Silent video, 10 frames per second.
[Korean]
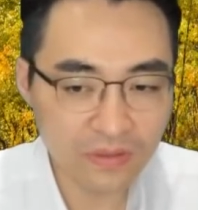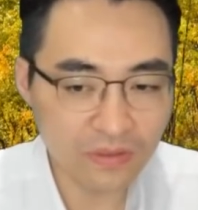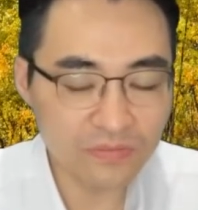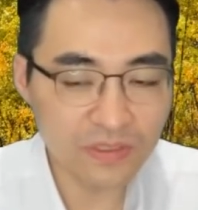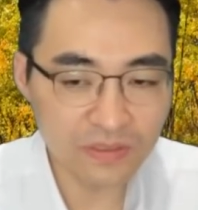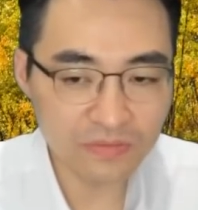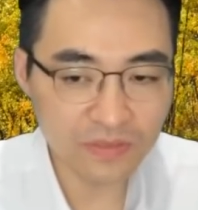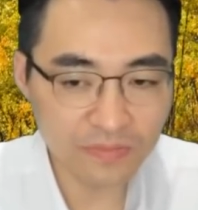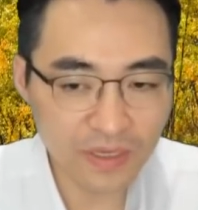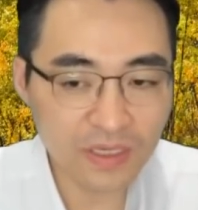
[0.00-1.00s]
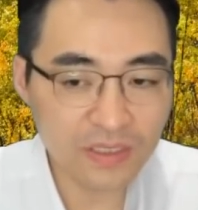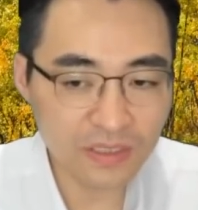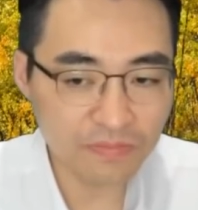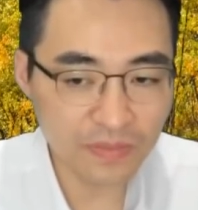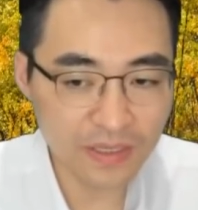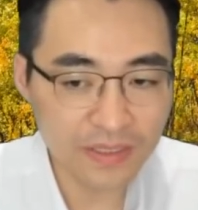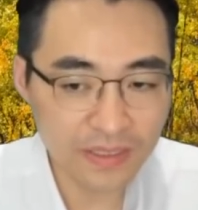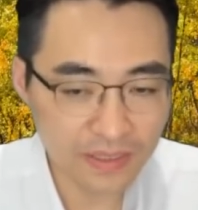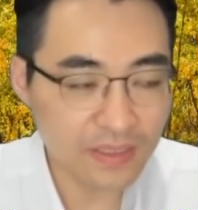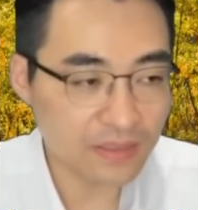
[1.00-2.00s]
검사 장비 패키지 기판,
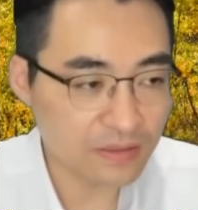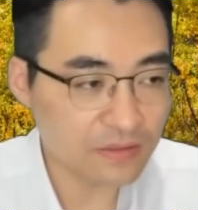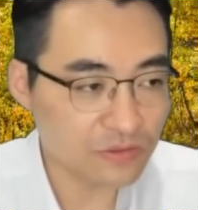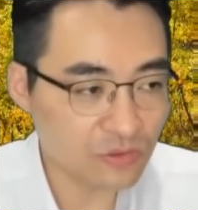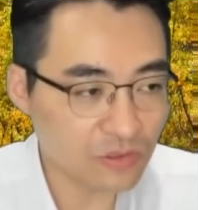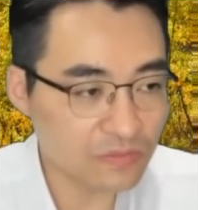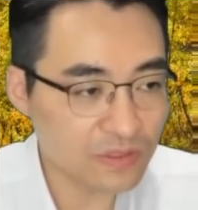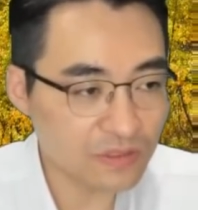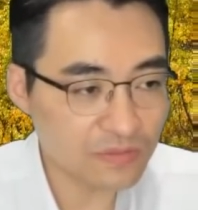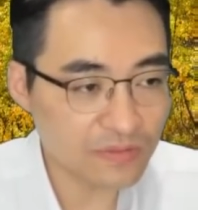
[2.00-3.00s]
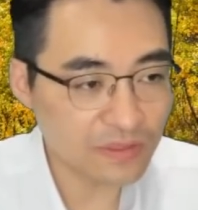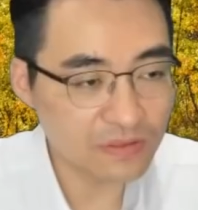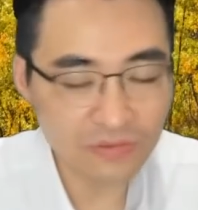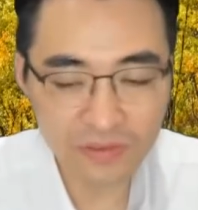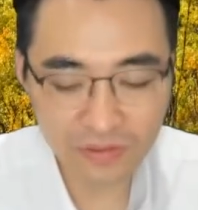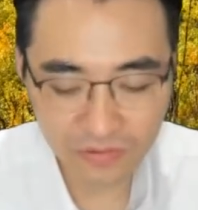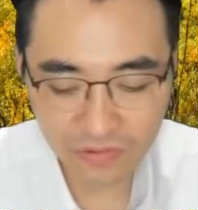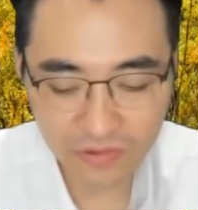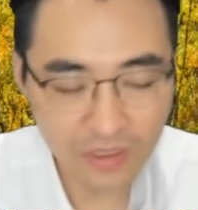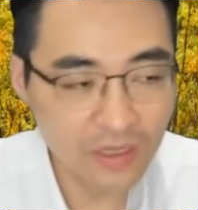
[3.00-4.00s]
예, 그쪽 검사 장비 만드는
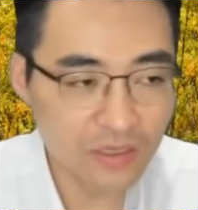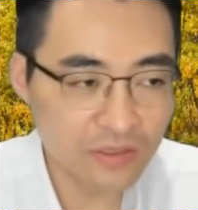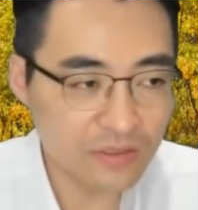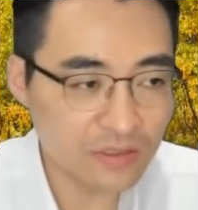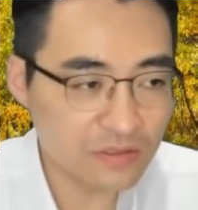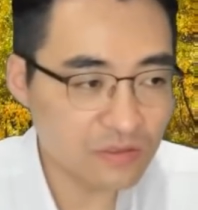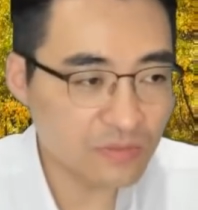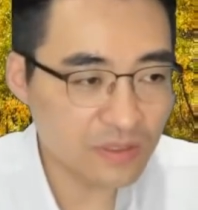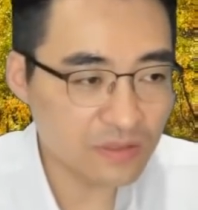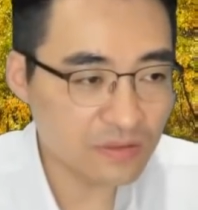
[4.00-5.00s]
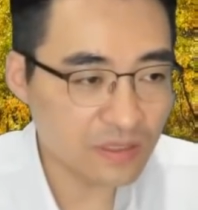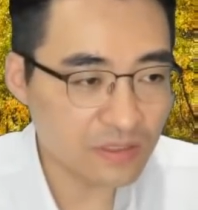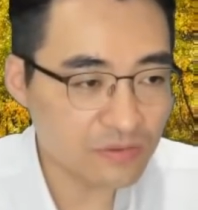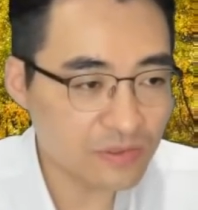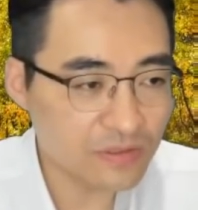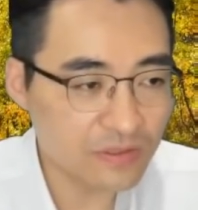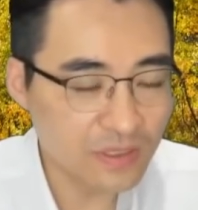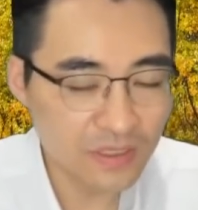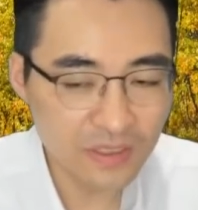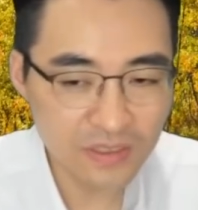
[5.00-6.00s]
회사고, 이 회사 그것만 하는 건 아니고요,
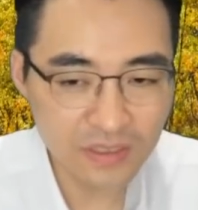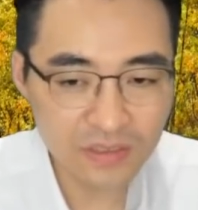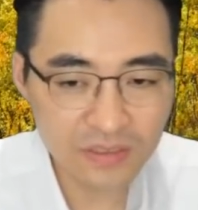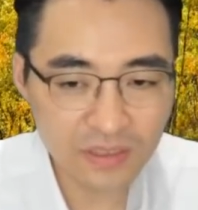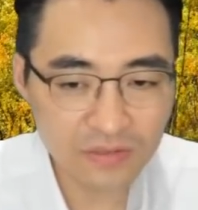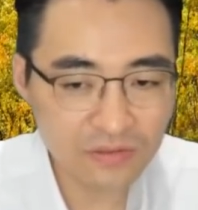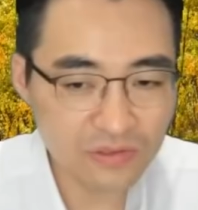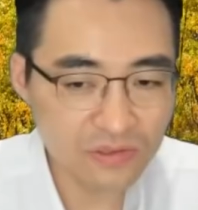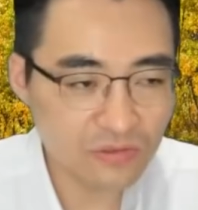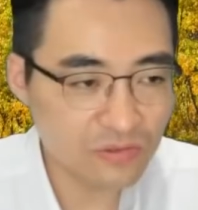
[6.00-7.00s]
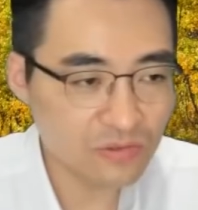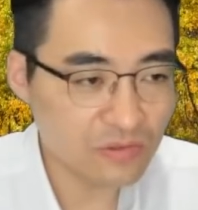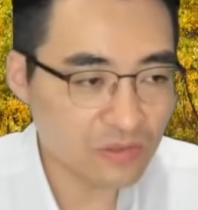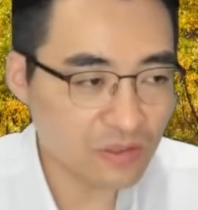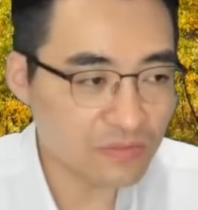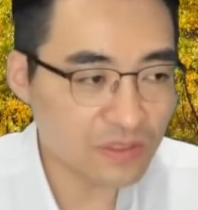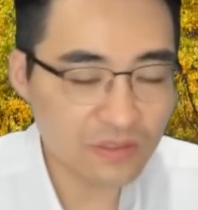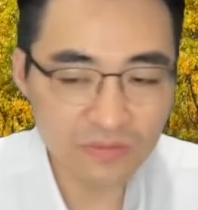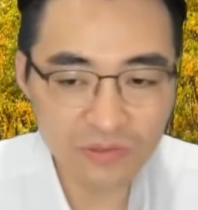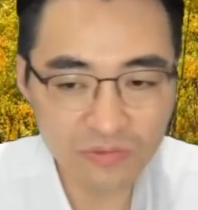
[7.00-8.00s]
2차 전지용 검사
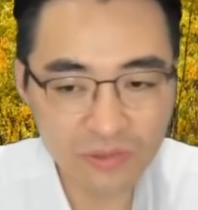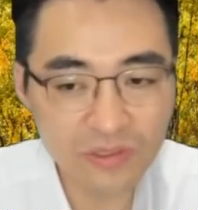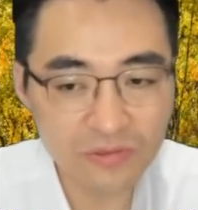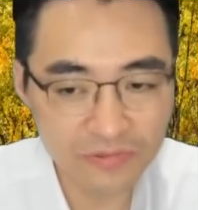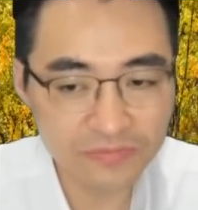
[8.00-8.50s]
장비도 해요.